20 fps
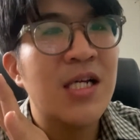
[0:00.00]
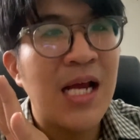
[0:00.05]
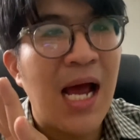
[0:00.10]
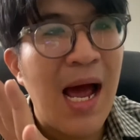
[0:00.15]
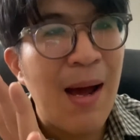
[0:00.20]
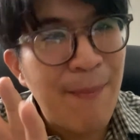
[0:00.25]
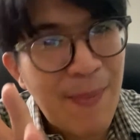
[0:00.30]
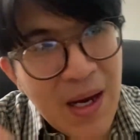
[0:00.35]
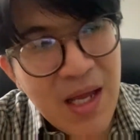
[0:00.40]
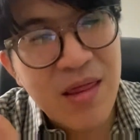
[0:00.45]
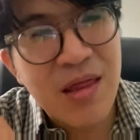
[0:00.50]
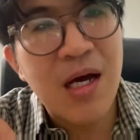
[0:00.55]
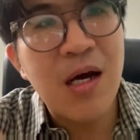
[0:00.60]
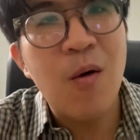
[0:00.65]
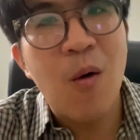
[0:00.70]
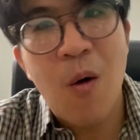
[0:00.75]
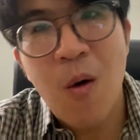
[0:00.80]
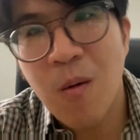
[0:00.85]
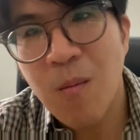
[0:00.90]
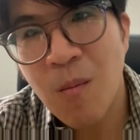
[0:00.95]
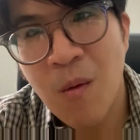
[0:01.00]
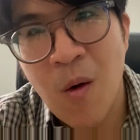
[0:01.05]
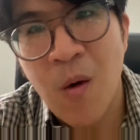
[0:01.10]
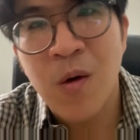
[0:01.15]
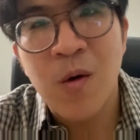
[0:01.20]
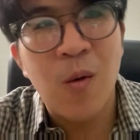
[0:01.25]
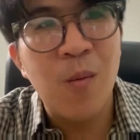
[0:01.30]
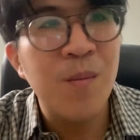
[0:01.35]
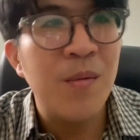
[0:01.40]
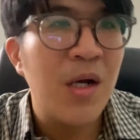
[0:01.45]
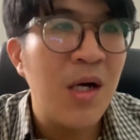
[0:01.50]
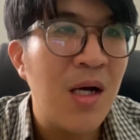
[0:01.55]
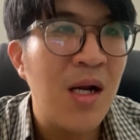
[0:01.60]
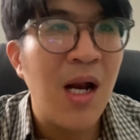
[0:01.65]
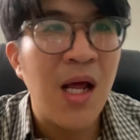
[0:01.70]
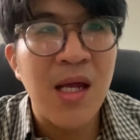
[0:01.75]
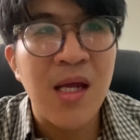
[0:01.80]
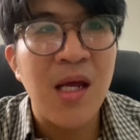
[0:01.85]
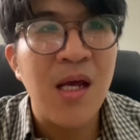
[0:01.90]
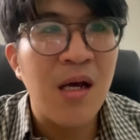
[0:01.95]
ช้าไปสักหกโมงทุ่มหนึ่ง
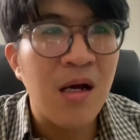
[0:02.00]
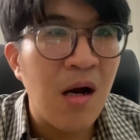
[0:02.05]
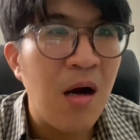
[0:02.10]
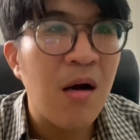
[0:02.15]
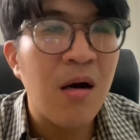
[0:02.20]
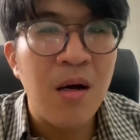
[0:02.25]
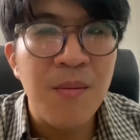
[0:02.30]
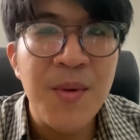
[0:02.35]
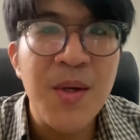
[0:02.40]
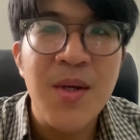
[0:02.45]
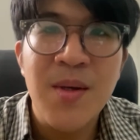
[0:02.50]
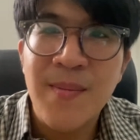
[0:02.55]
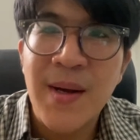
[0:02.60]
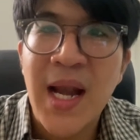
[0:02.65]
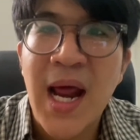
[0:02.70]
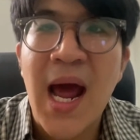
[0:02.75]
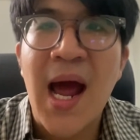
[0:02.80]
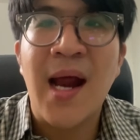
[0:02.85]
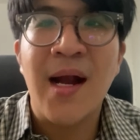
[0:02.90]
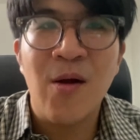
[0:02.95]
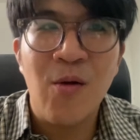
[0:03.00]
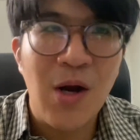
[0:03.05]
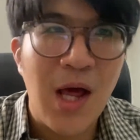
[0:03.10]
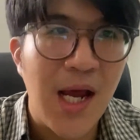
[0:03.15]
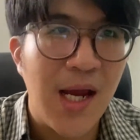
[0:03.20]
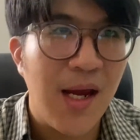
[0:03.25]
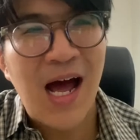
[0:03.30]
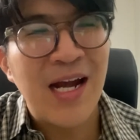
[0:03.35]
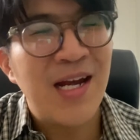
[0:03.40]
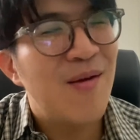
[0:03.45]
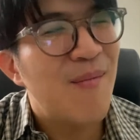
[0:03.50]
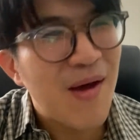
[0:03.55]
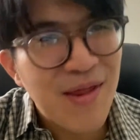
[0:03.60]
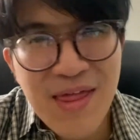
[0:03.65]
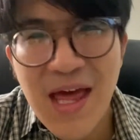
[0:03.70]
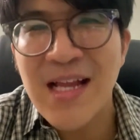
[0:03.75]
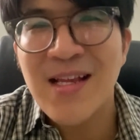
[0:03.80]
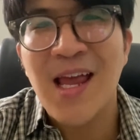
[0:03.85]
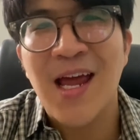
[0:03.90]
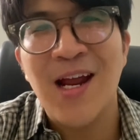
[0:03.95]
อะไรอย่างนี้ก็ก็ไม่มีปัญหาเท่าไหร่อันนี้มั
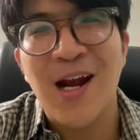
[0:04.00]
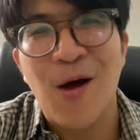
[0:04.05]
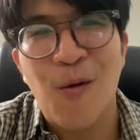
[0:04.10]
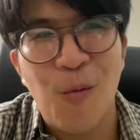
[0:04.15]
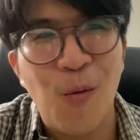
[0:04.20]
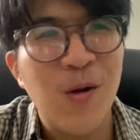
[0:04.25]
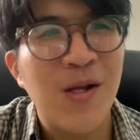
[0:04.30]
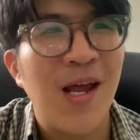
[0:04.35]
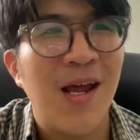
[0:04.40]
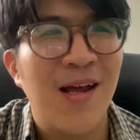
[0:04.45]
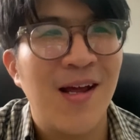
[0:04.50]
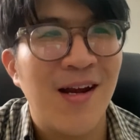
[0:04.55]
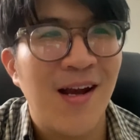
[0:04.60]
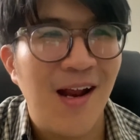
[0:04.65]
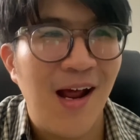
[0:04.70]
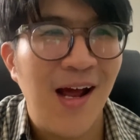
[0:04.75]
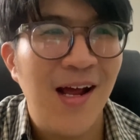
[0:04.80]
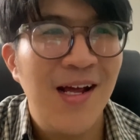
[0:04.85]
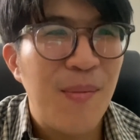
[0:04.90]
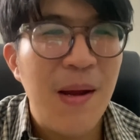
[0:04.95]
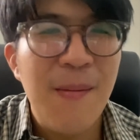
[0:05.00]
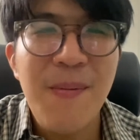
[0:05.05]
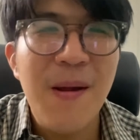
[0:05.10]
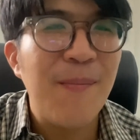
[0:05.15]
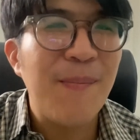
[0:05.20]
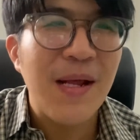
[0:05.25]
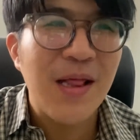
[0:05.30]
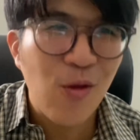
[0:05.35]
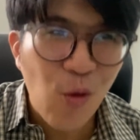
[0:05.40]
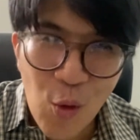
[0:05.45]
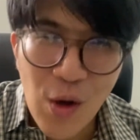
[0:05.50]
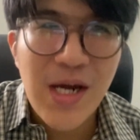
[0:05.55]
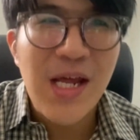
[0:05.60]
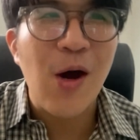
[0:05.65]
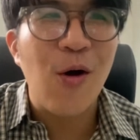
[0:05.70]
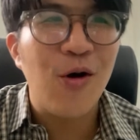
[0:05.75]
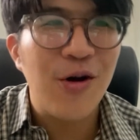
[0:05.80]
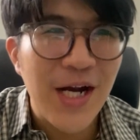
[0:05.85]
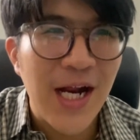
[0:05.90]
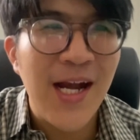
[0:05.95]
นเซ็งจริงเราพูดจริงฮะพิมพ์ผิดไปตัวเดีย
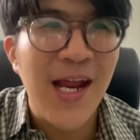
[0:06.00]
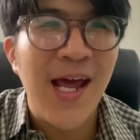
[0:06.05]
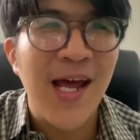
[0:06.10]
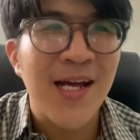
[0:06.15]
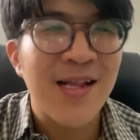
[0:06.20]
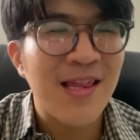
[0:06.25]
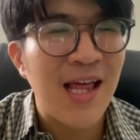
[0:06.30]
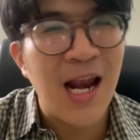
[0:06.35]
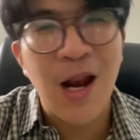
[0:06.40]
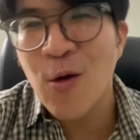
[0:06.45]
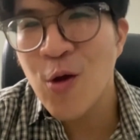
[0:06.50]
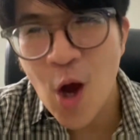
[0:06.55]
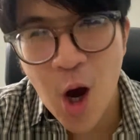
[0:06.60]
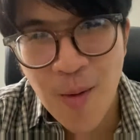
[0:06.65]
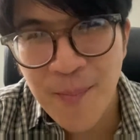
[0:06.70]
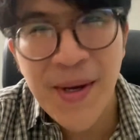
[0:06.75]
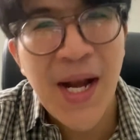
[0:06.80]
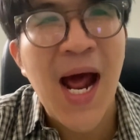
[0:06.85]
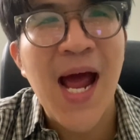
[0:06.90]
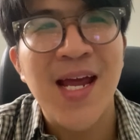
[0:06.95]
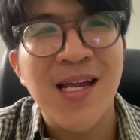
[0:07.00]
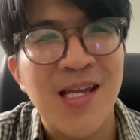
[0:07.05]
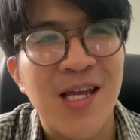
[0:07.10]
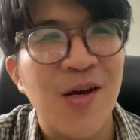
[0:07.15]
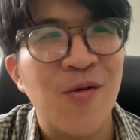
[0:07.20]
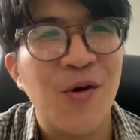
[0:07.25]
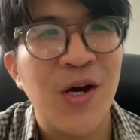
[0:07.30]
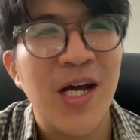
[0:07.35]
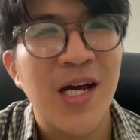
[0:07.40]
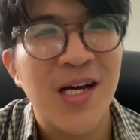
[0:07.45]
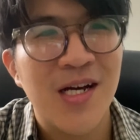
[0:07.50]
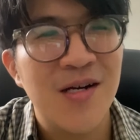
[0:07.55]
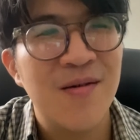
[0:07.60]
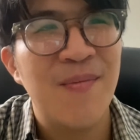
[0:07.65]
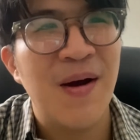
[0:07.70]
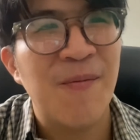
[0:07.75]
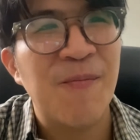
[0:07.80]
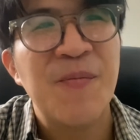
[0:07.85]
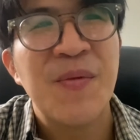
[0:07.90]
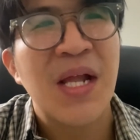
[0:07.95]
วเท่านั้นเองแต่เรายอมไม่ได้จริงๆเว้ยคื
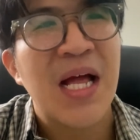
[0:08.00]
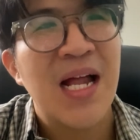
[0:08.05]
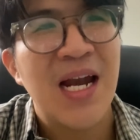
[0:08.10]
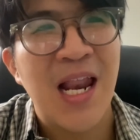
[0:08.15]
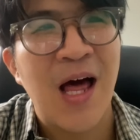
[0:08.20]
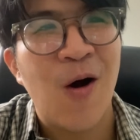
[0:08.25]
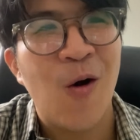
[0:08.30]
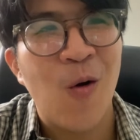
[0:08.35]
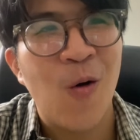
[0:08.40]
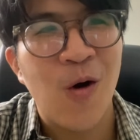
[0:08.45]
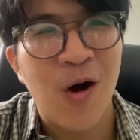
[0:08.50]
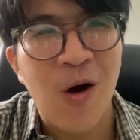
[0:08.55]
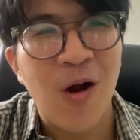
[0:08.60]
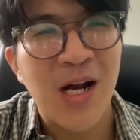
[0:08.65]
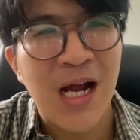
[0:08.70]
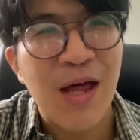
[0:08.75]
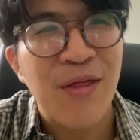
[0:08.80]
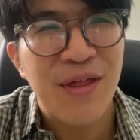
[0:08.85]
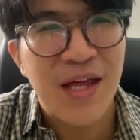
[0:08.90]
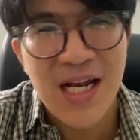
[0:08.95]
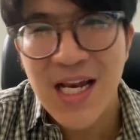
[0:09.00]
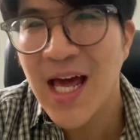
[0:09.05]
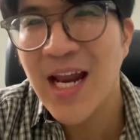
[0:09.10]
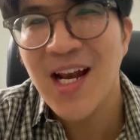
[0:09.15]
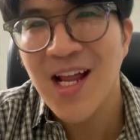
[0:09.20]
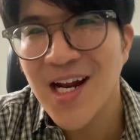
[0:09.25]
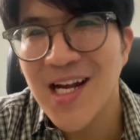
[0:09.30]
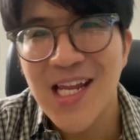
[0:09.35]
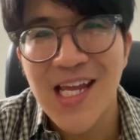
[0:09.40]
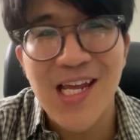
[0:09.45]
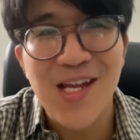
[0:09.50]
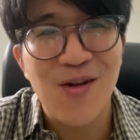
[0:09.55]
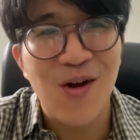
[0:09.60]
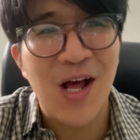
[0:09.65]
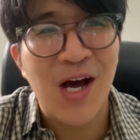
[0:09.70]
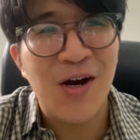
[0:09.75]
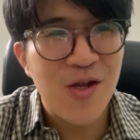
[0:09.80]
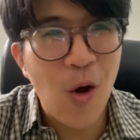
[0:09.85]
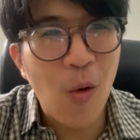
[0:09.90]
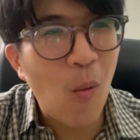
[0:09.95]
อแบบเราค่อนข้างซีเรียสเรื่องนี้อ
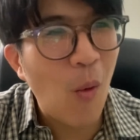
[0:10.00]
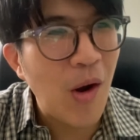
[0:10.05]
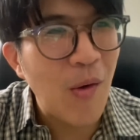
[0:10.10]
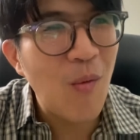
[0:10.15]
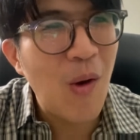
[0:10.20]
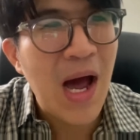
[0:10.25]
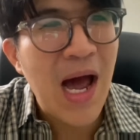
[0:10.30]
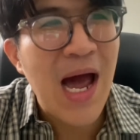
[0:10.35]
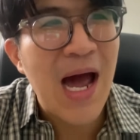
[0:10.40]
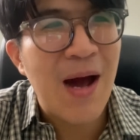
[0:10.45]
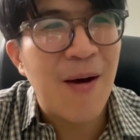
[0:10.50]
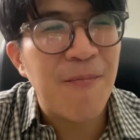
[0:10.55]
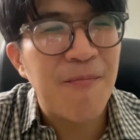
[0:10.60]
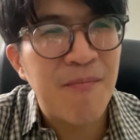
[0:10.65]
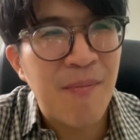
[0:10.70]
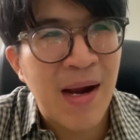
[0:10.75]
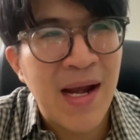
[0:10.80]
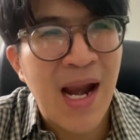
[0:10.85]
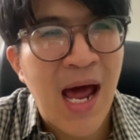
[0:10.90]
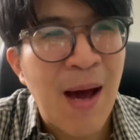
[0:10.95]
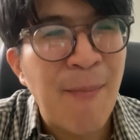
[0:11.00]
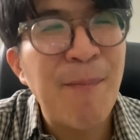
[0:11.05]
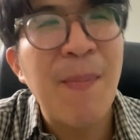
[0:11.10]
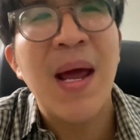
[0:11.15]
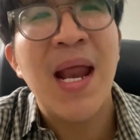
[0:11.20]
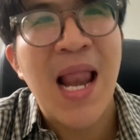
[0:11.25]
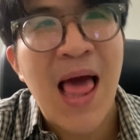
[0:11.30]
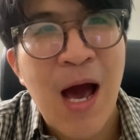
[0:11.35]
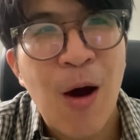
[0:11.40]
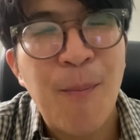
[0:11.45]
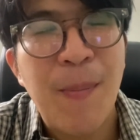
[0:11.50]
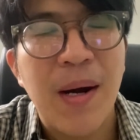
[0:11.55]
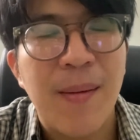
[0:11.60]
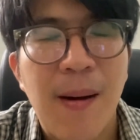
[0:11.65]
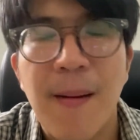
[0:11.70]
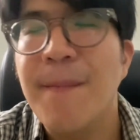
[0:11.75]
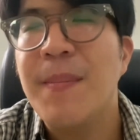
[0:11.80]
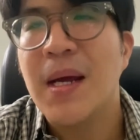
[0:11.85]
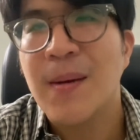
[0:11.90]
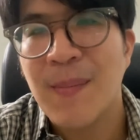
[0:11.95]
ยู่แล้วยกเว้นว่ามันอัพไปแล้วเปิด
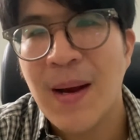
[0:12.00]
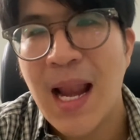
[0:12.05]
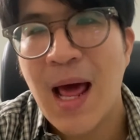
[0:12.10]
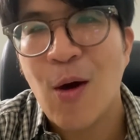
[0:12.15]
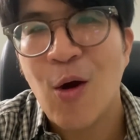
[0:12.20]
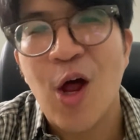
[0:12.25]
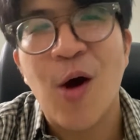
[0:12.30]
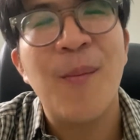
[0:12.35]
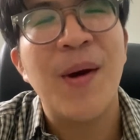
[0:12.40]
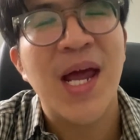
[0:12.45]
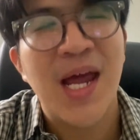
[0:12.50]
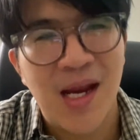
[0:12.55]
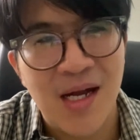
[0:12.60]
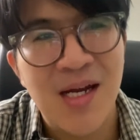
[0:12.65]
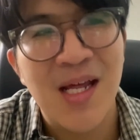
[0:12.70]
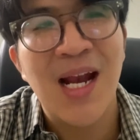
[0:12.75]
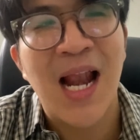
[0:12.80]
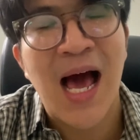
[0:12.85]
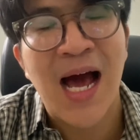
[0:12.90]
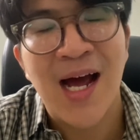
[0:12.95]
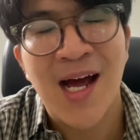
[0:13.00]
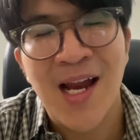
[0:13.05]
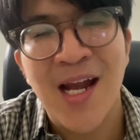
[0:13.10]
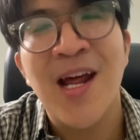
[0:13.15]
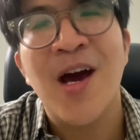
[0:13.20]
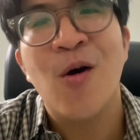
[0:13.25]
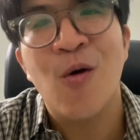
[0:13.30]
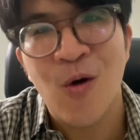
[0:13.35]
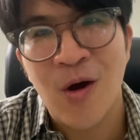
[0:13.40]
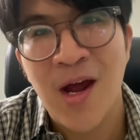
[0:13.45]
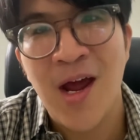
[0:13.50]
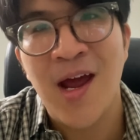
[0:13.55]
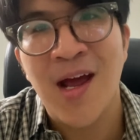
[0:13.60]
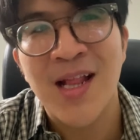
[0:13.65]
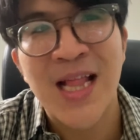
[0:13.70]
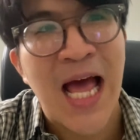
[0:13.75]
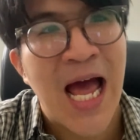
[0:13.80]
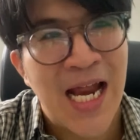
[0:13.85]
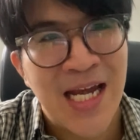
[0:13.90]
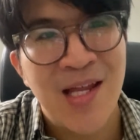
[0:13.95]
พับบิกไปแล้วเราไม่เห็นทีหลังแล้วเนี่
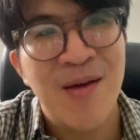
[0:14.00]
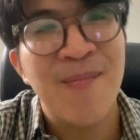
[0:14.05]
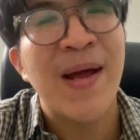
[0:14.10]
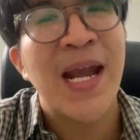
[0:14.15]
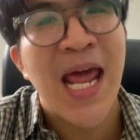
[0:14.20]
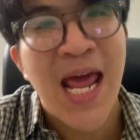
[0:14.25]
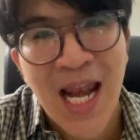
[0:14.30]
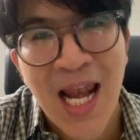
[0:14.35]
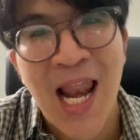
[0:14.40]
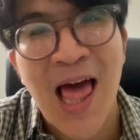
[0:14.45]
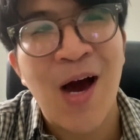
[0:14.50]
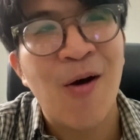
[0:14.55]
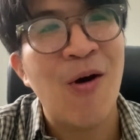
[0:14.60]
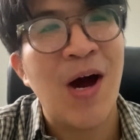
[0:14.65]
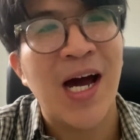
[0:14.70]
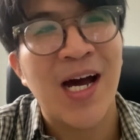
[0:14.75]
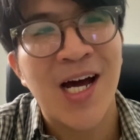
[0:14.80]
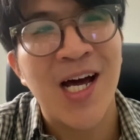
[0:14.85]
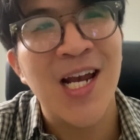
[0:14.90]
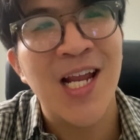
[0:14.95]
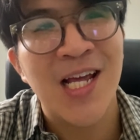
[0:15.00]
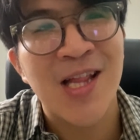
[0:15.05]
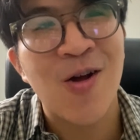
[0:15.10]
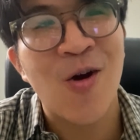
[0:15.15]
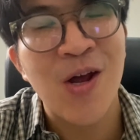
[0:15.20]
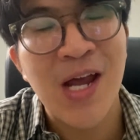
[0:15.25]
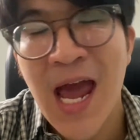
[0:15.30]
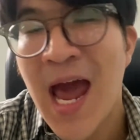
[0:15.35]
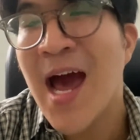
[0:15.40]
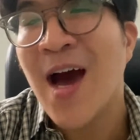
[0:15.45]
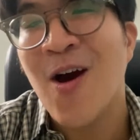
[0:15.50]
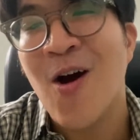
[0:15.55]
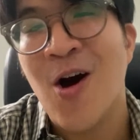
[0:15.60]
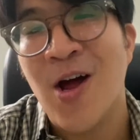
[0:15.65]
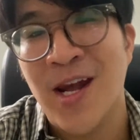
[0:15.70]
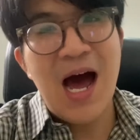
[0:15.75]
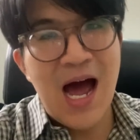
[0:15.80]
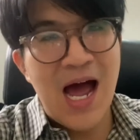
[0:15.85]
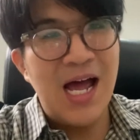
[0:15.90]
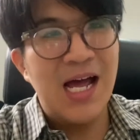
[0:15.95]
ยโอเคแต่อันนี้มันเห็นแล้วอ่ะก็เลยต้องแก้ก่
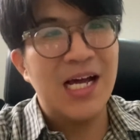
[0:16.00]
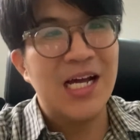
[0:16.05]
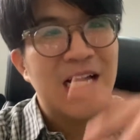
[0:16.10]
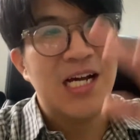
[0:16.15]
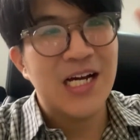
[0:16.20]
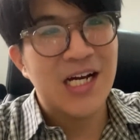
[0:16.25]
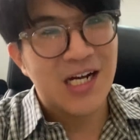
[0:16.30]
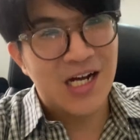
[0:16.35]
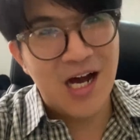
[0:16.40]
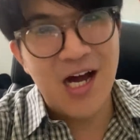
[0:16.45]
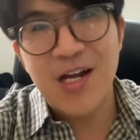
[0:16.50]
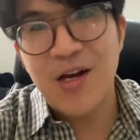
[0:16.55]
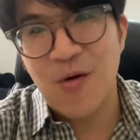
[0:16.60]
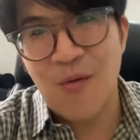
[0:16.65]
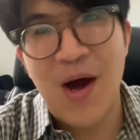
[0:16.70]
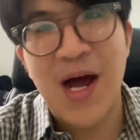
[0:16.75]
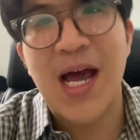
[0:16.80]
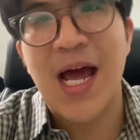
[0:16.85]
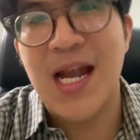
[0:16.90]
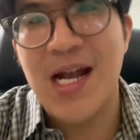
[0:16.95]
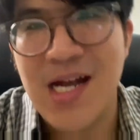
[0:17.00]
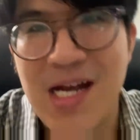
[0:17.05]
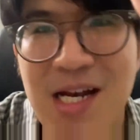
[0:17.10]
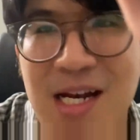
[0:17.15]
อนก็เดี๋ยวว่ากัน